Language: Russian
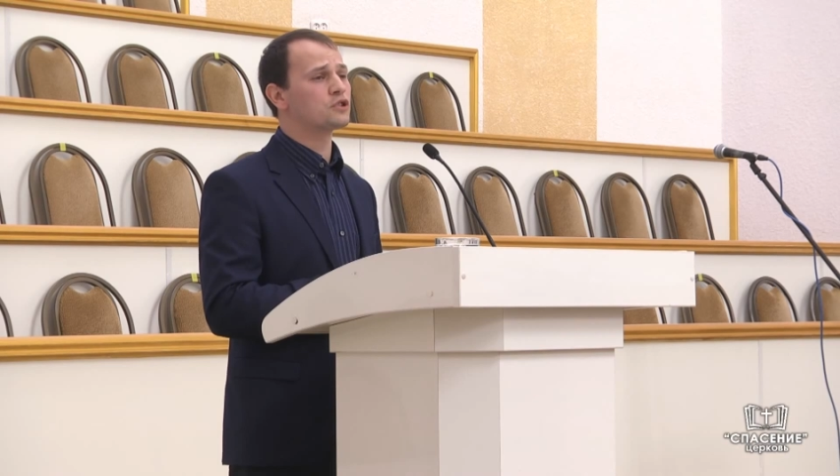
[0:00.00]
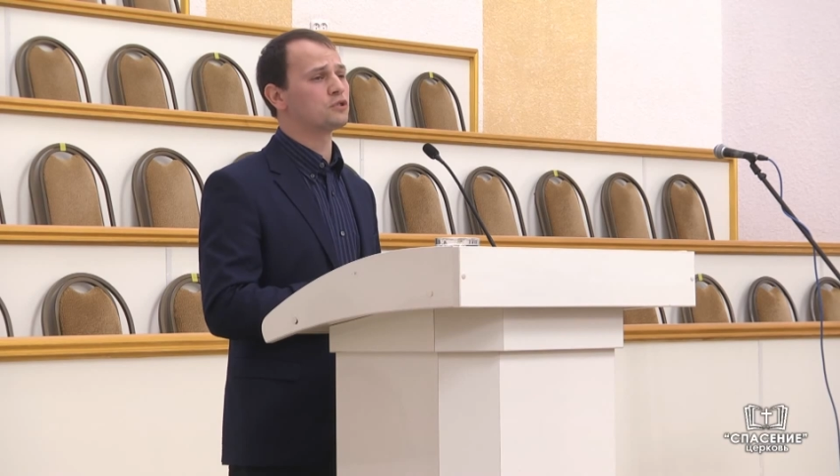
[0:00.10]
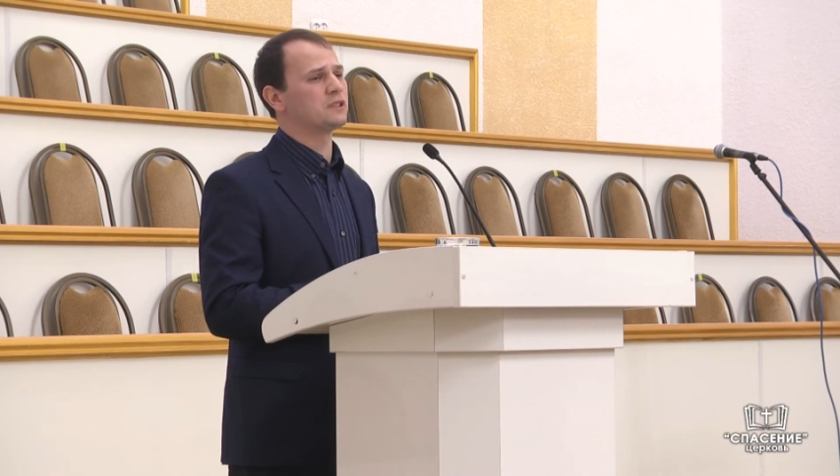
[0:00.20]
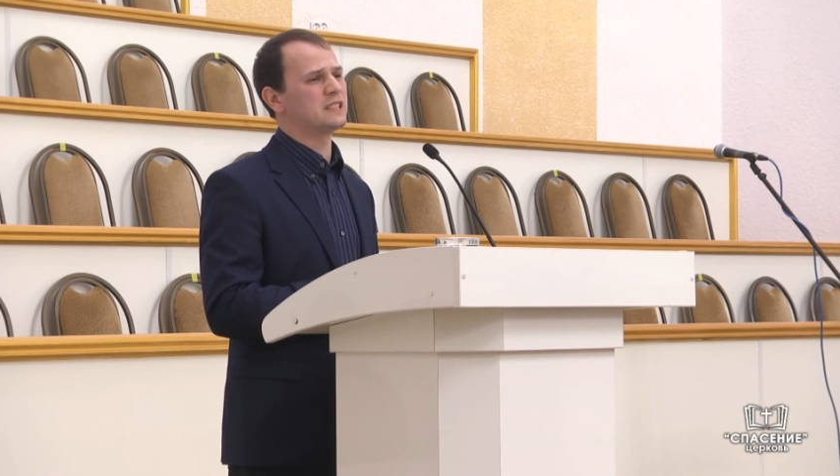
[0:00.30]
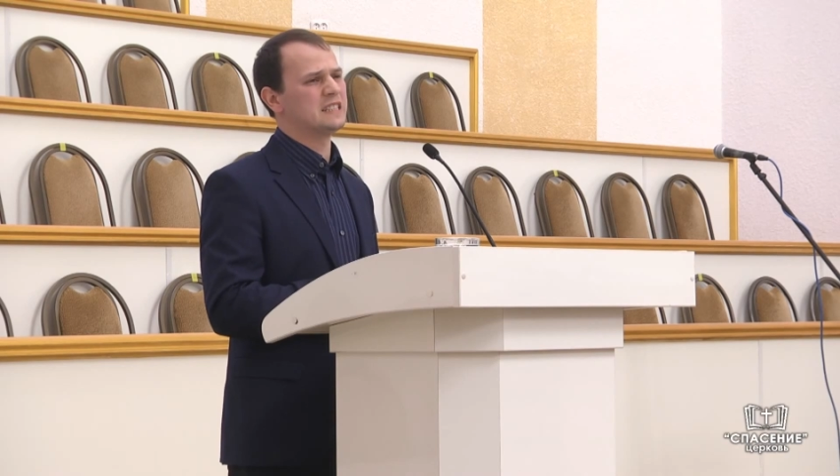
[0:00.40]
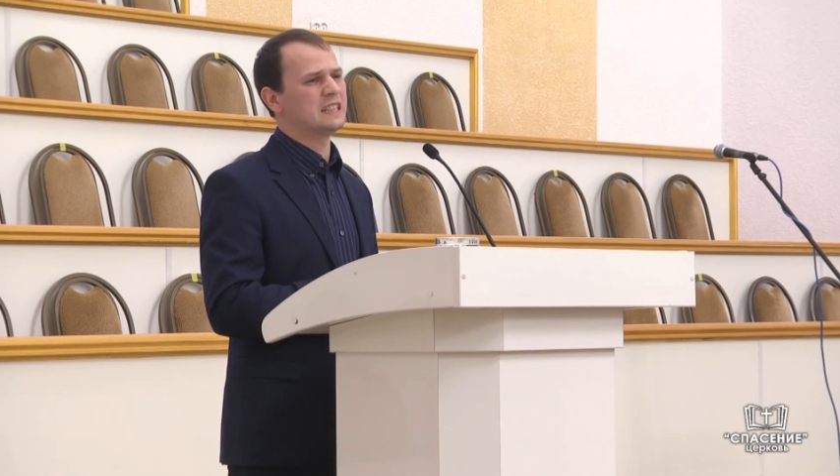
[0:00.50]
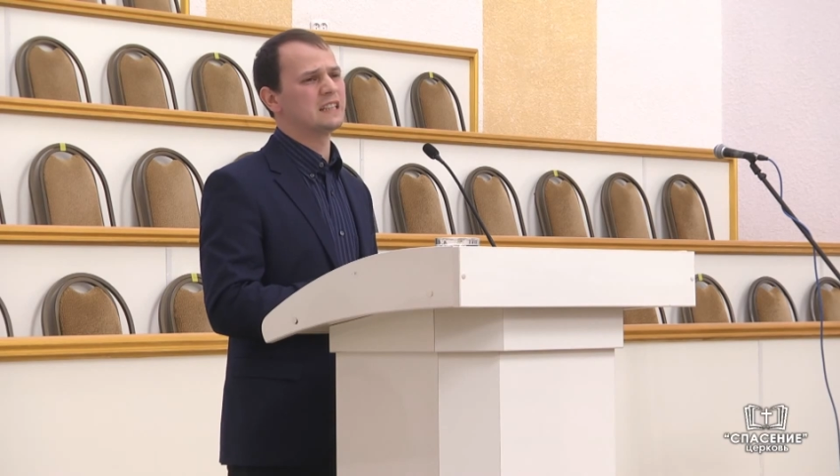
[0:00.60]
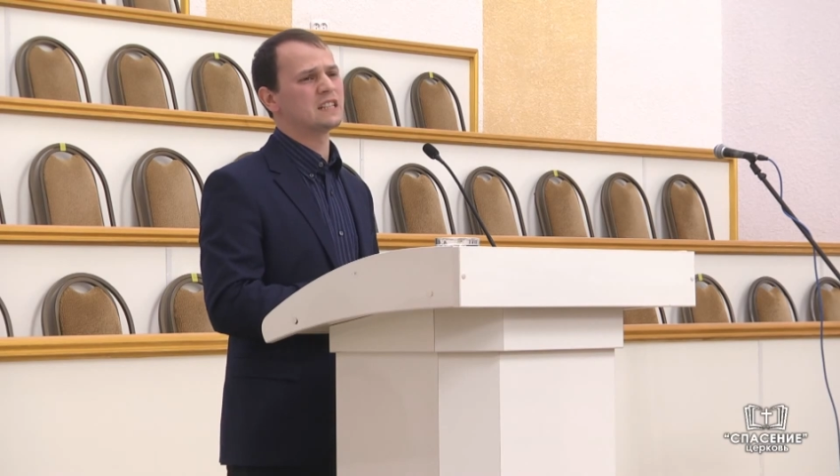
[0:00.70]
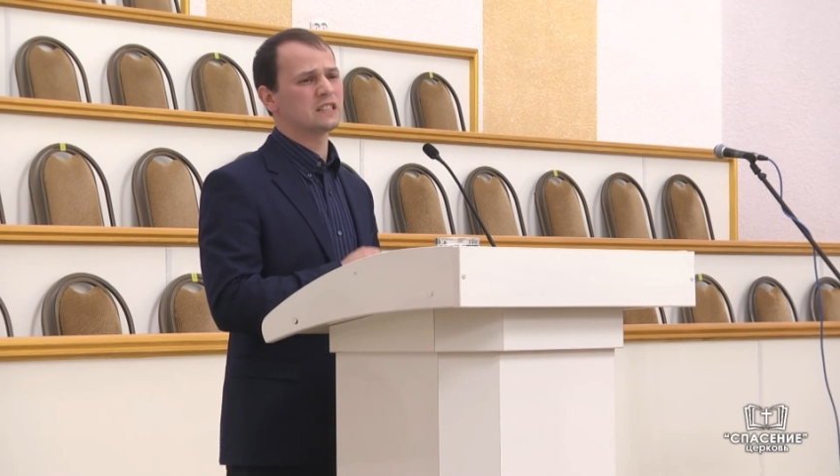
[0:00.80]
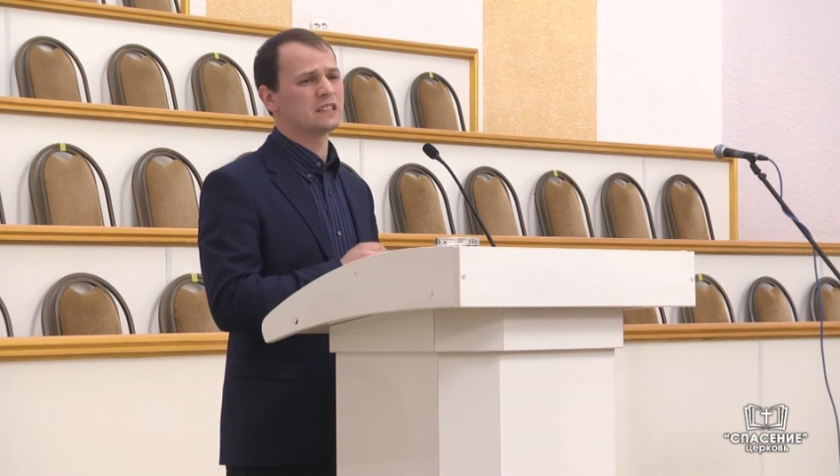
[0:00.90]
что ты
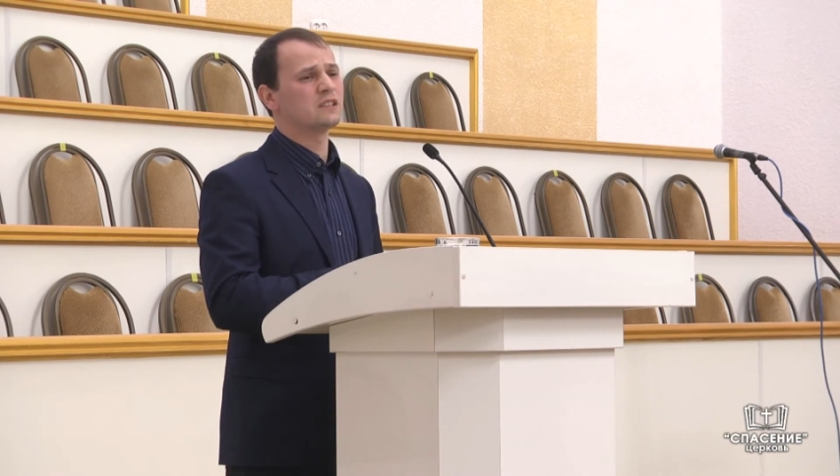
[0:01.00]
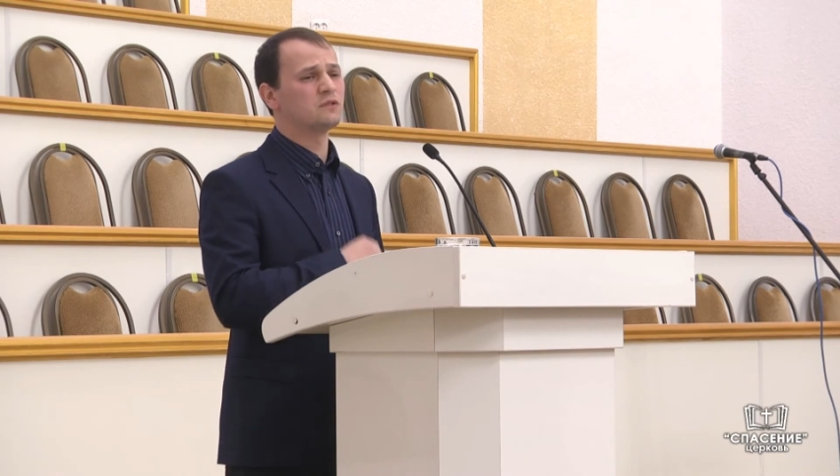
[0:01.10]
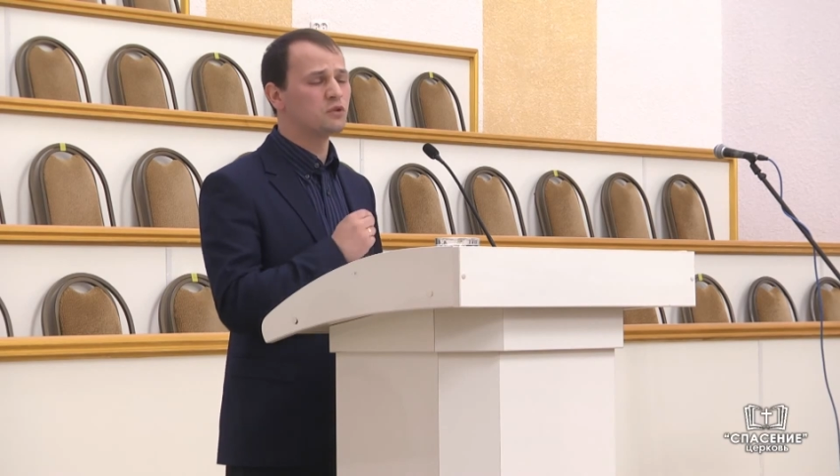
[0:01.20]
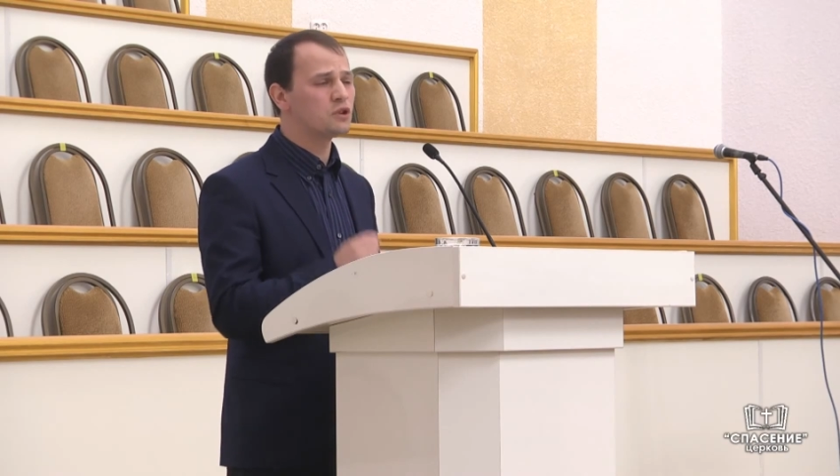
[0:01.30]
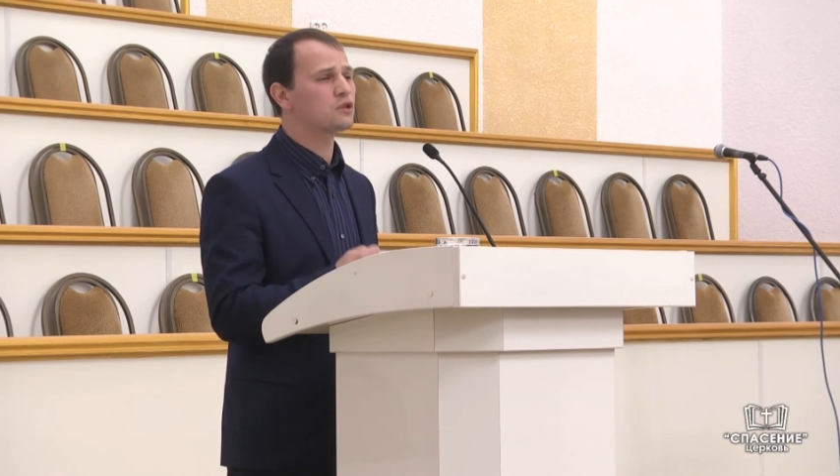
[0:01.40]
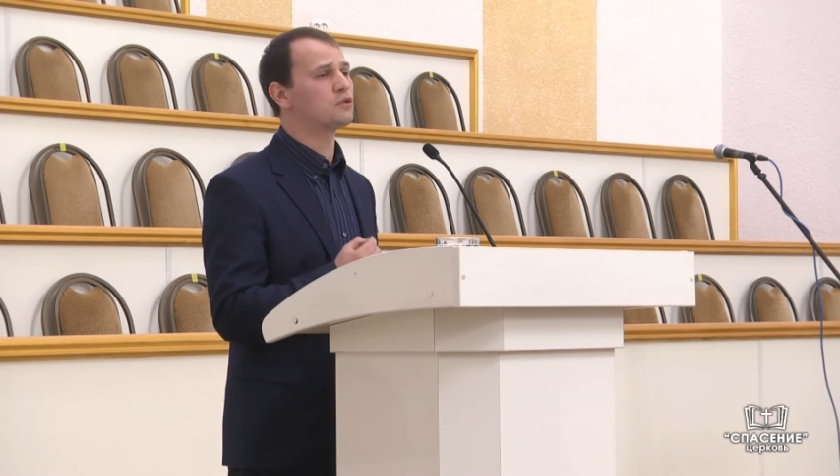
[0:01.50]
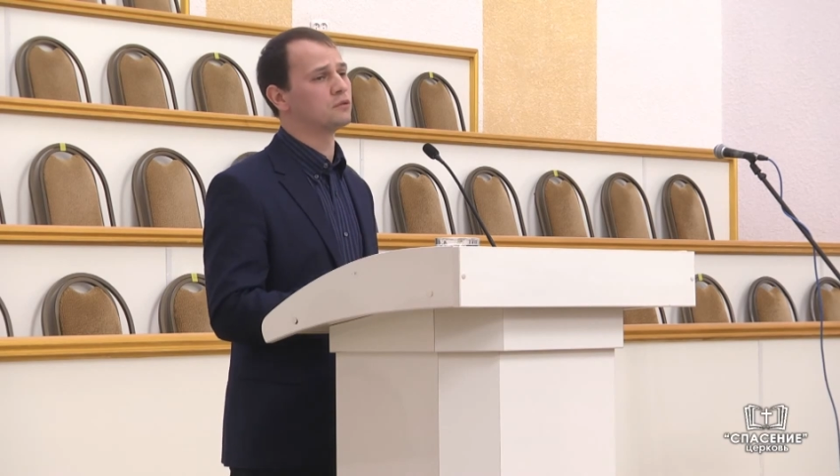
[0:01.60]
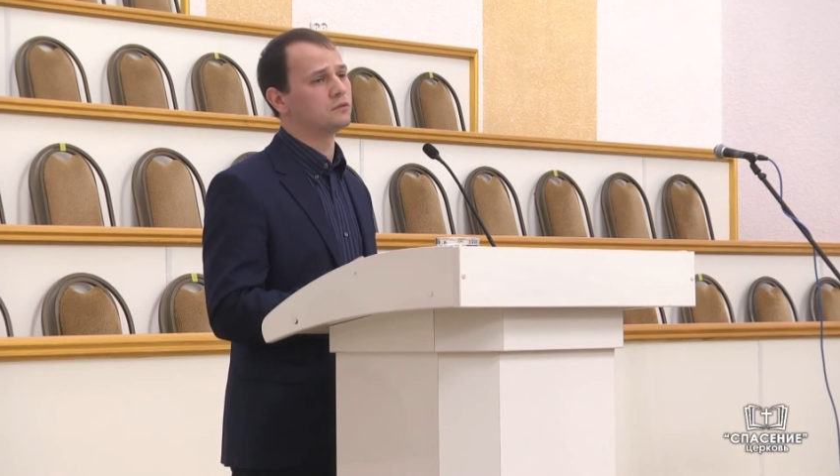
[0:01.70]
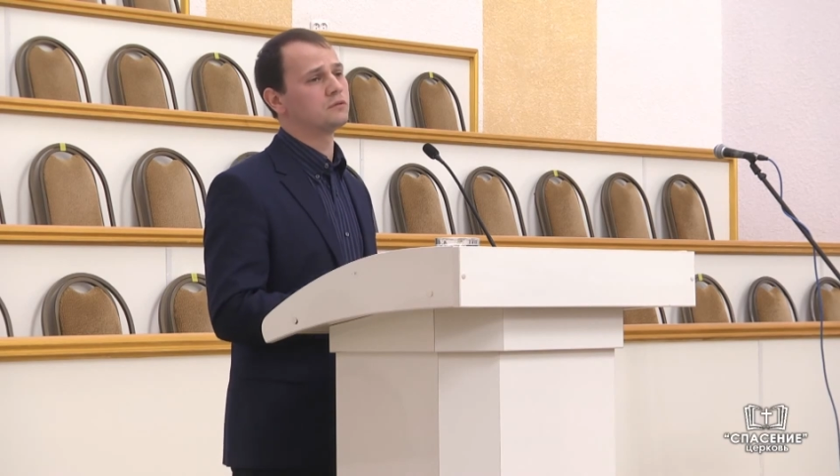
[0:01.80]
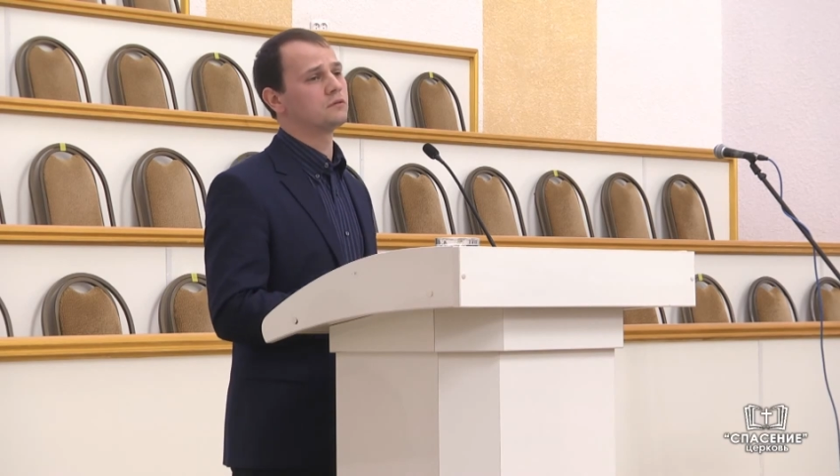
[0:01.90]
делаешь на
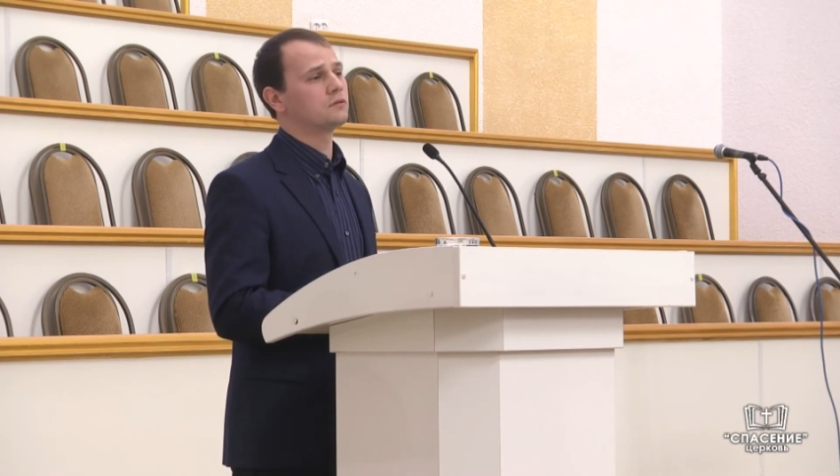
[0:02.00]
двойку,